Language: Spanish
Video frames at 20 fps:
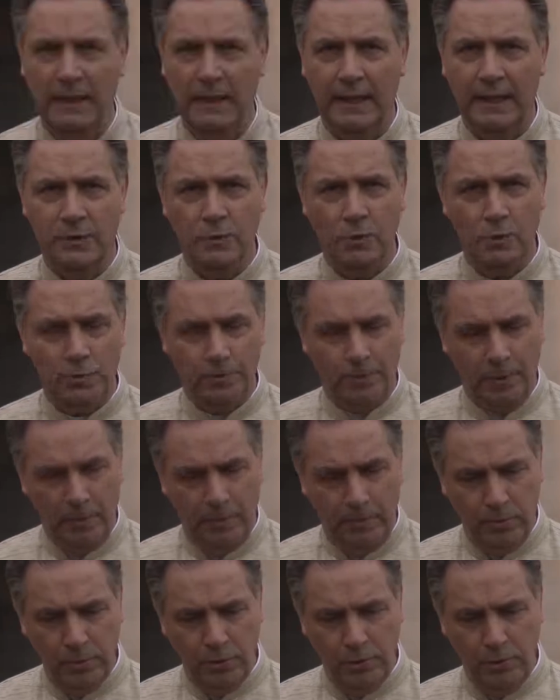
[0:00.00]
Jesús
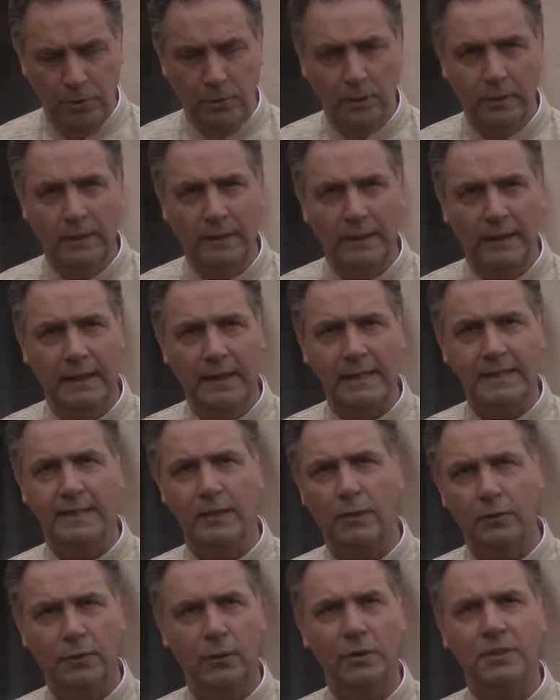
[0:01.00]
propuso
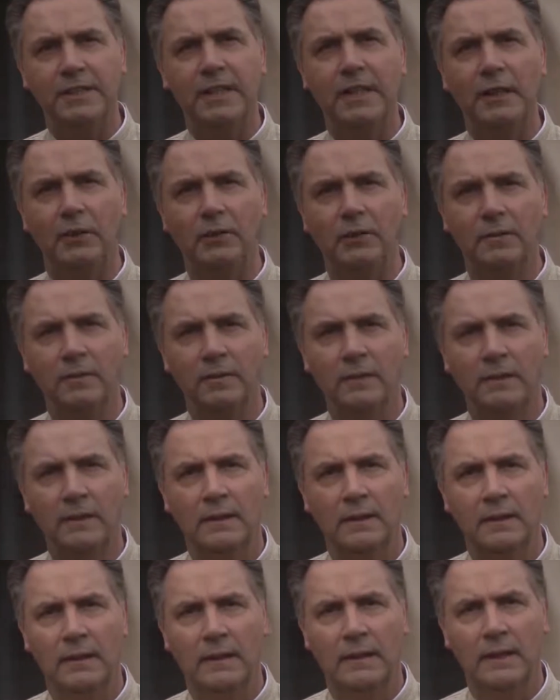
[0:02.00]
este otro estilo,
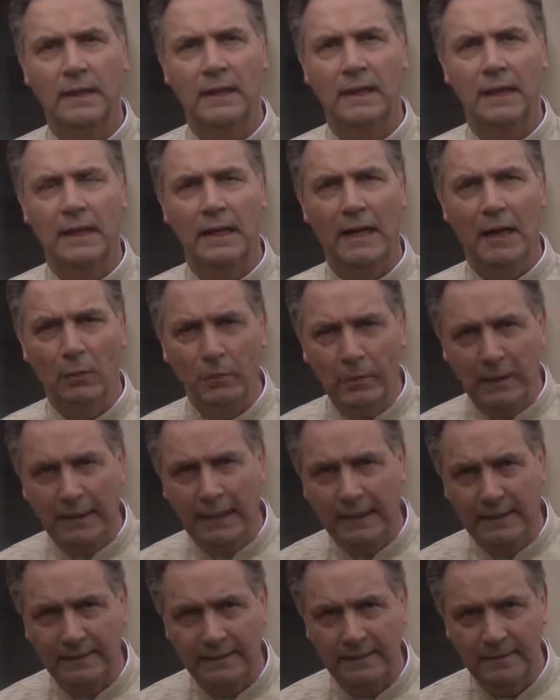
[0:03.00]
la
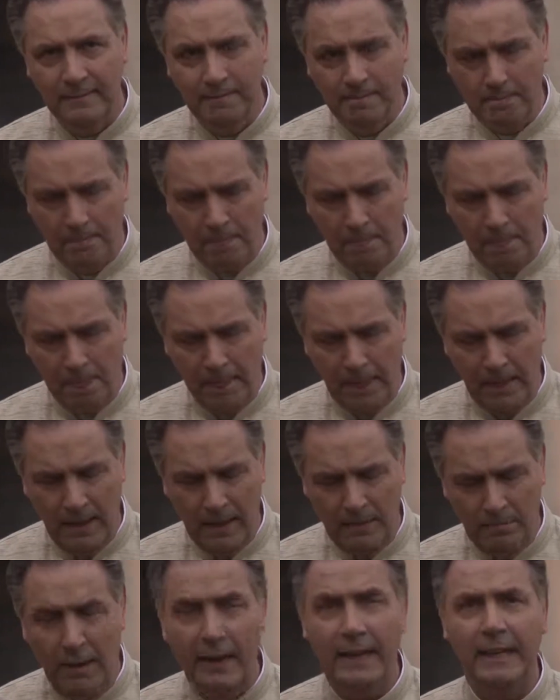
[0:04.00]
humildad.
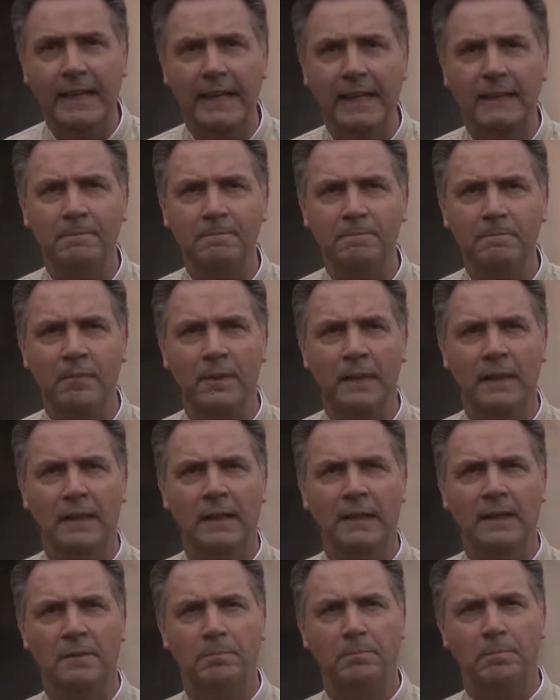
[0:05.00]
María,
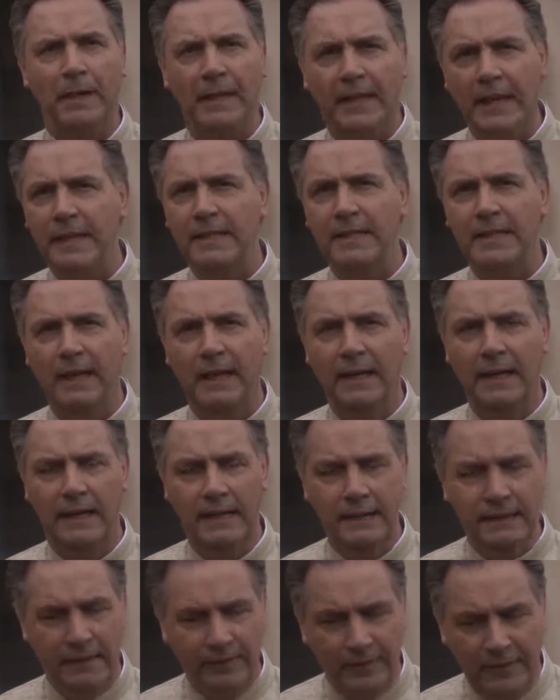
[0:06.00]
pequeña
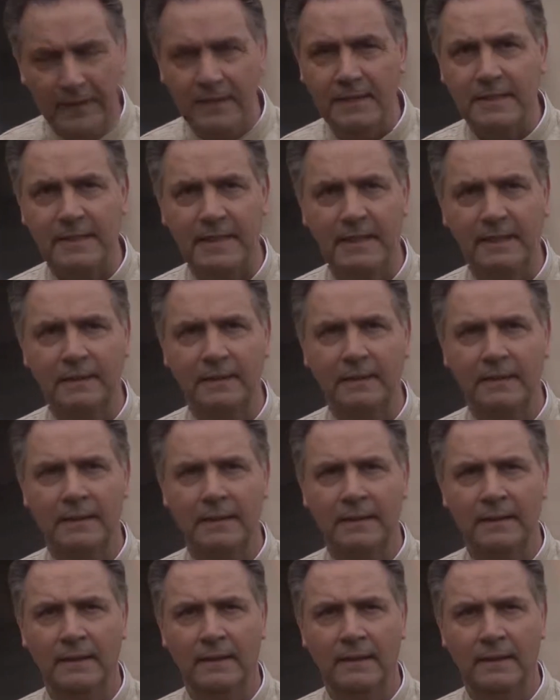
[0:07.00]
indefensa,
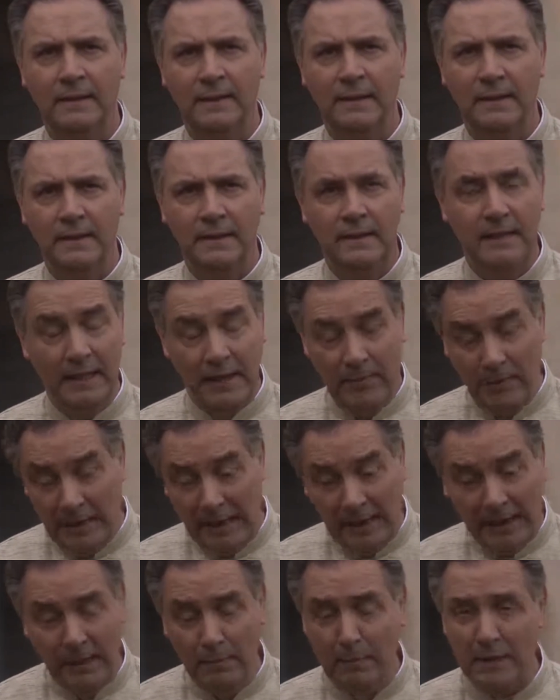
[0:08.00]
llena de
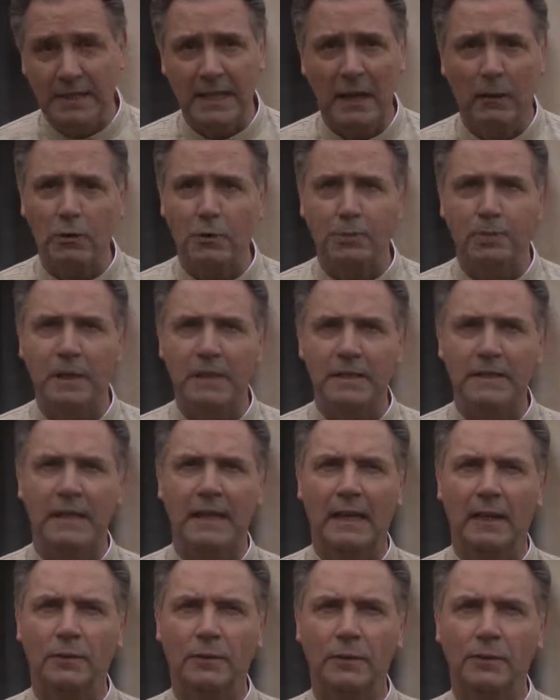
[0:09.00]
lágrimas a los pies de
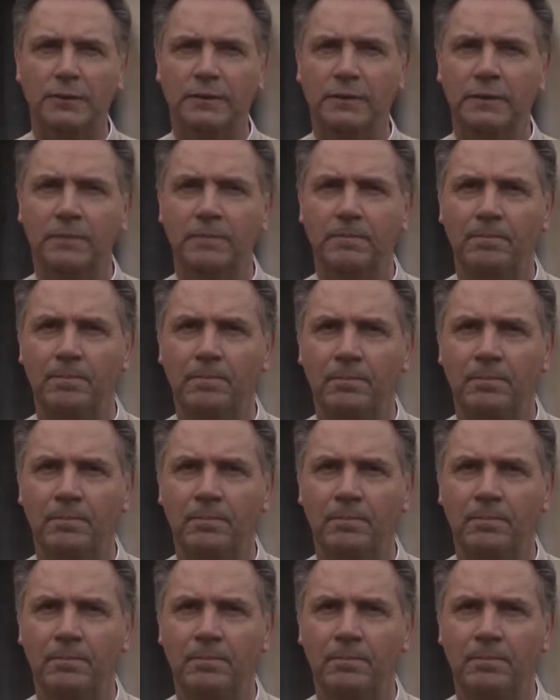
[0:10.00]
la cruz?